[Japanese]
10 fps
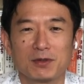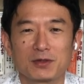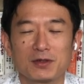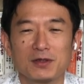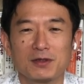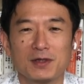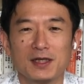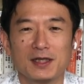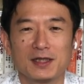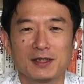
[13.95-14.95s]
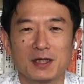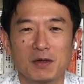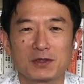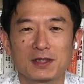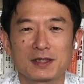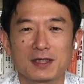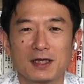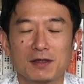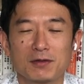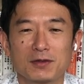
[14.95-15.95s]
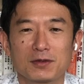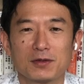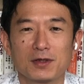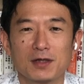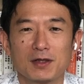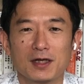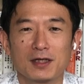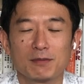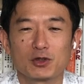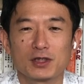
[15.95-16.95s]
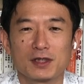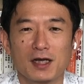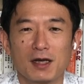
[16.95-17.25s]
ポストイットリーディングを実際にこの動画の中で用いて